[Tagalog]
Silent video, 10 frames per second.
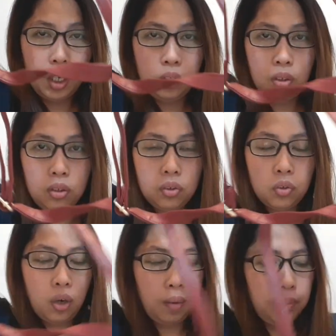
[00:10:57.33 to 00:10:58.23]
ito yung
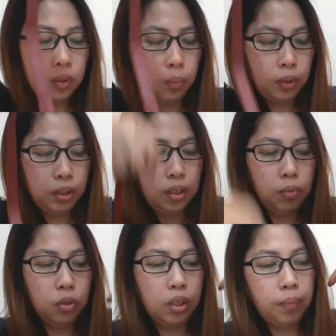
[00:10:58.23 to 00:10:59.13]
strap so pwede
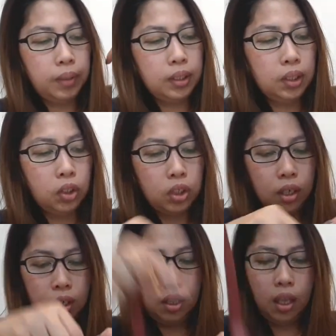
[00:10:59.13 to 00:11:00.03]
mo naman din
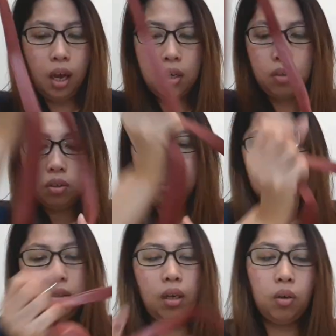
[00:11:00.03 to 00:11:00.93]
siyang itago
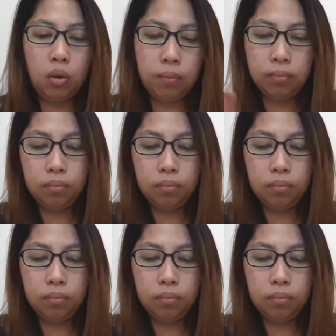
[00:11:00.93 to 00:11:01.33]
sa loob